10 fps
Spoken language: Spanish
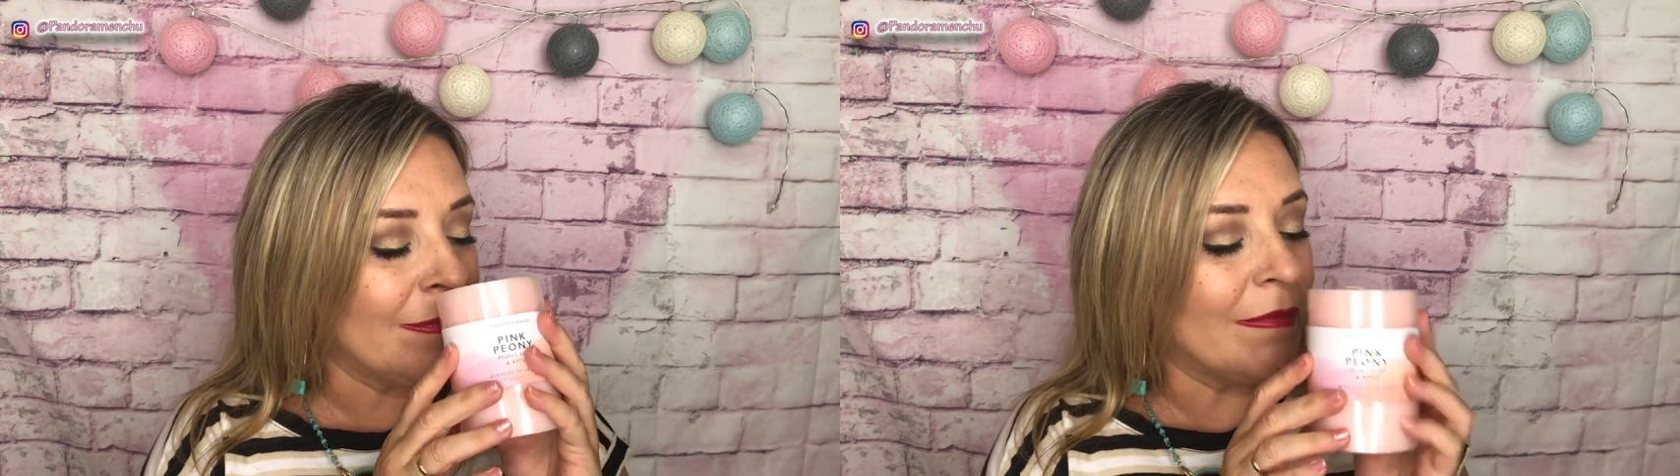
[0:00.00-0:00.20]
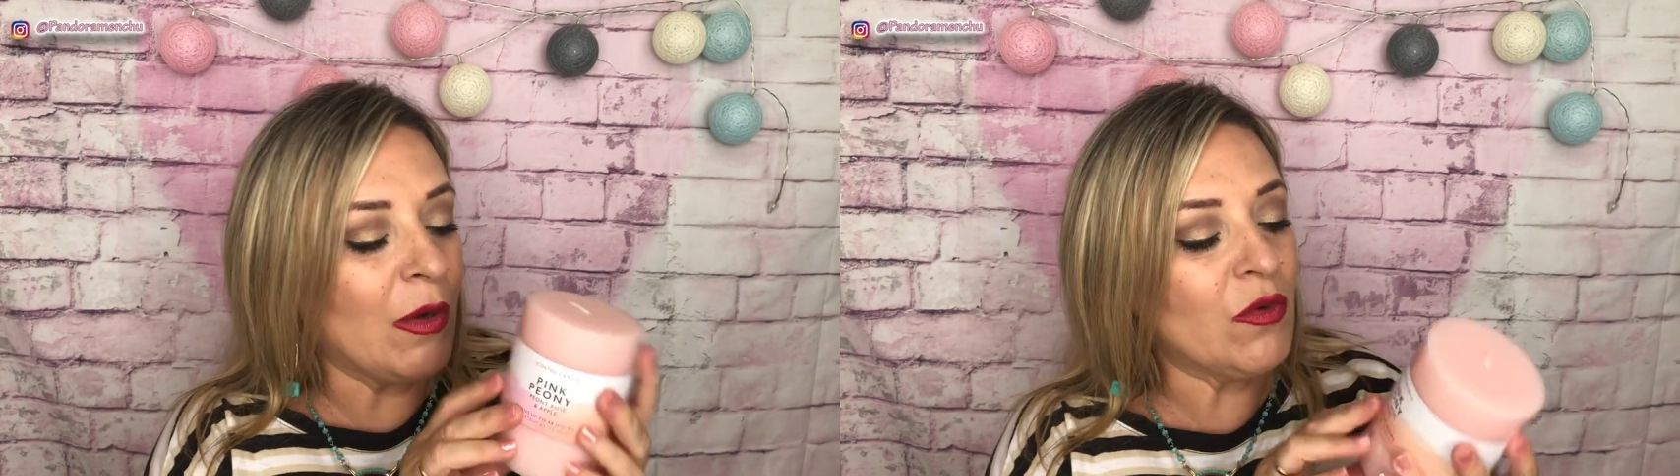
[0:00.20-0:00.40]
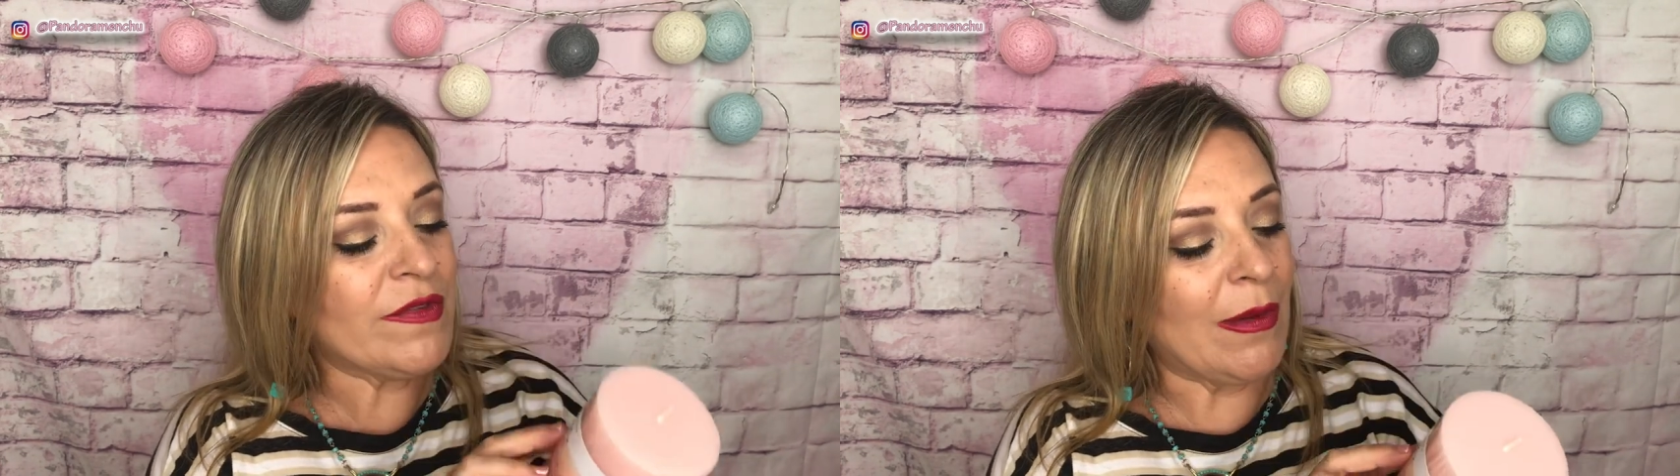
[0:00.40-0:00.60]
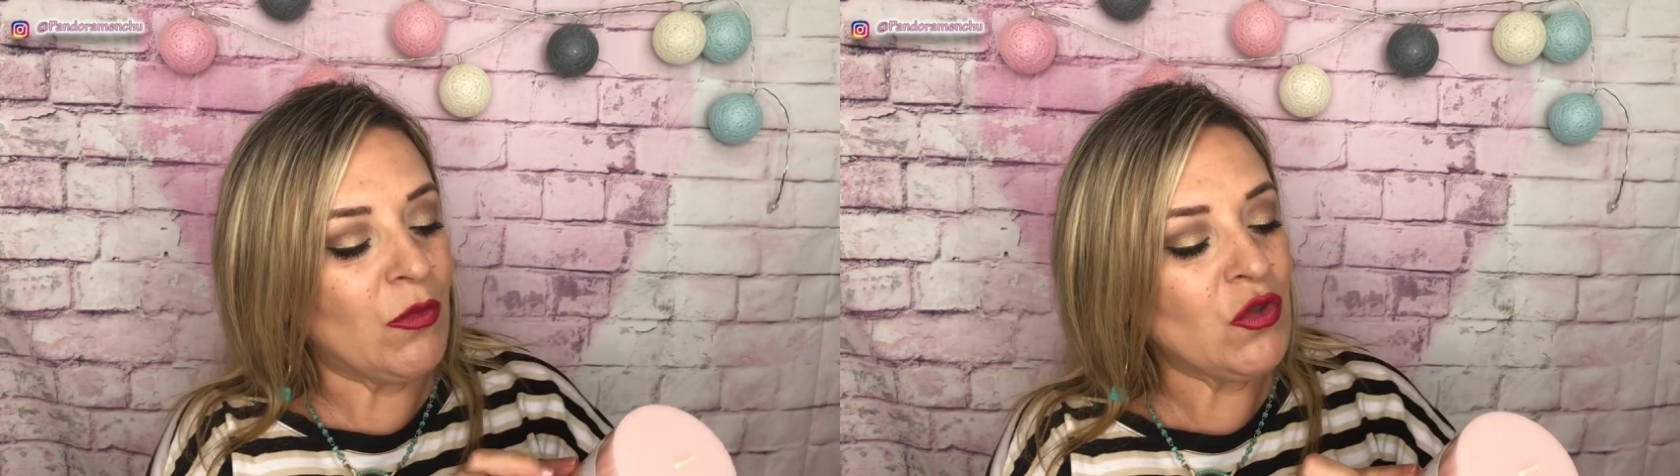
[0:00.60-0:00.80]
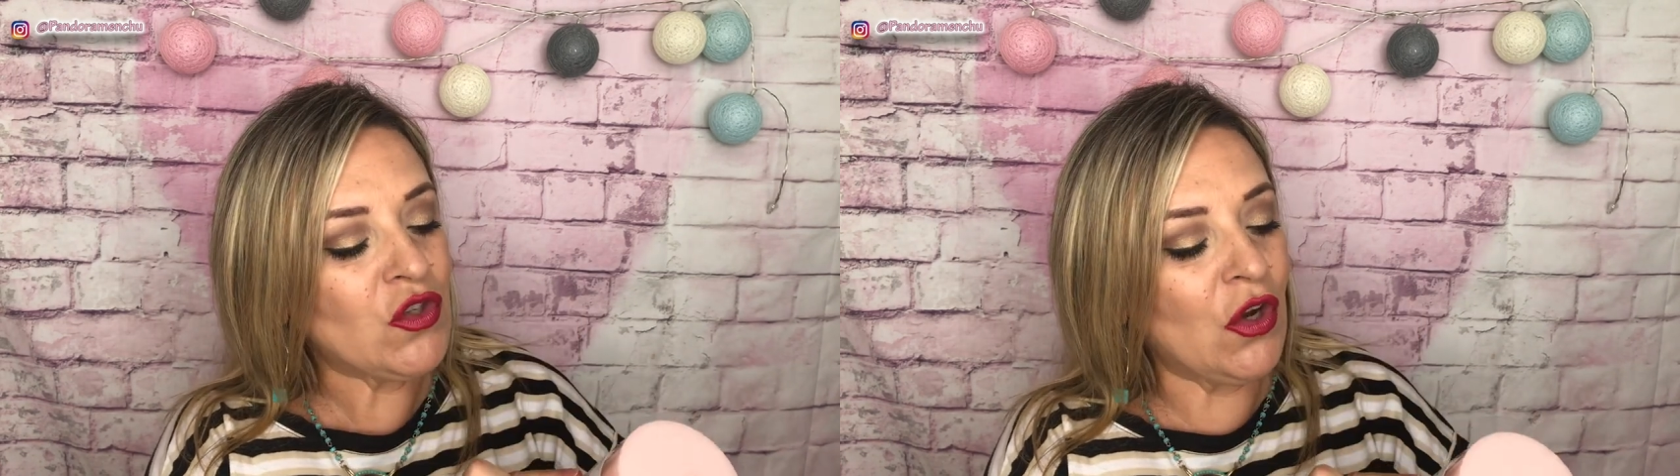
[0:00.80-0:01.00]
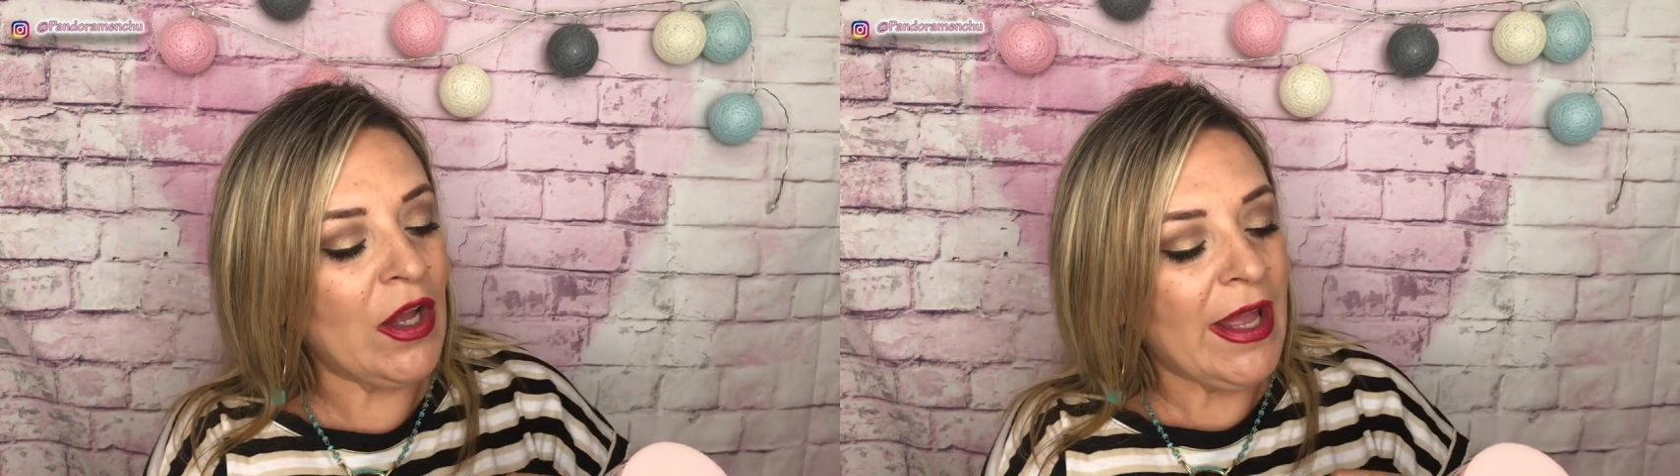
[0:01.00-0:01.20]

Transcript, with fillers: me gusta mucho.